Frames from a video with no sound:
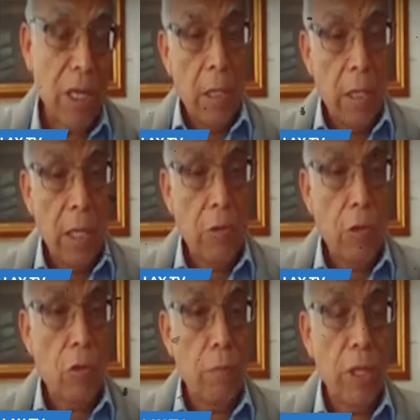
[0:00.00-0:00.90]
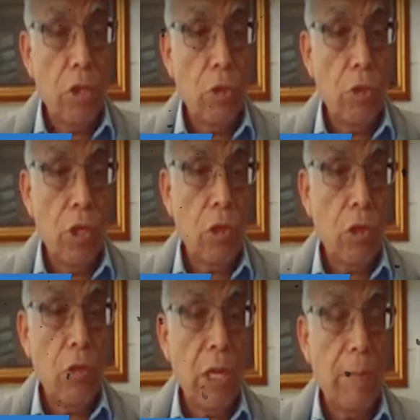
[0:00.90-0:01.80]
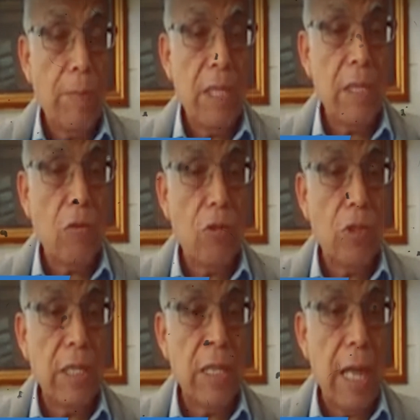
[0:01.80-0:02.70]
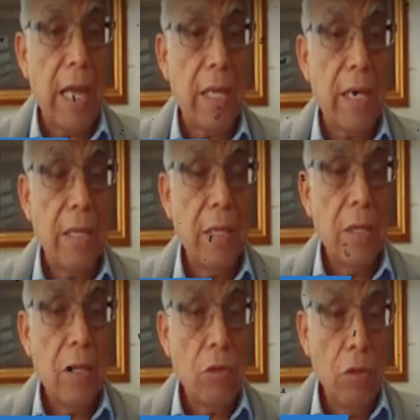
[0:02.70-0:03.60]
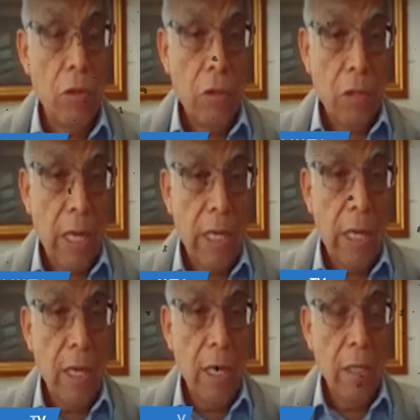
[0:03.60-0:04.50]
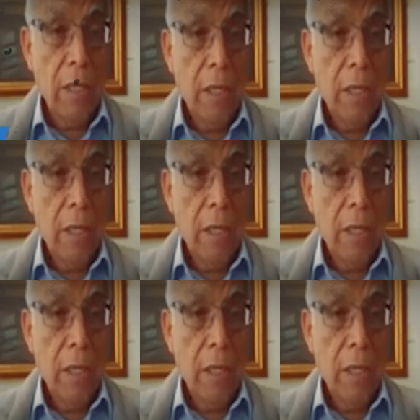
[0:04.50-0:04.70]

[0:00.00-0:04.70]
el diario El Comercio y toda la prensa concentrada, ¿no? Canal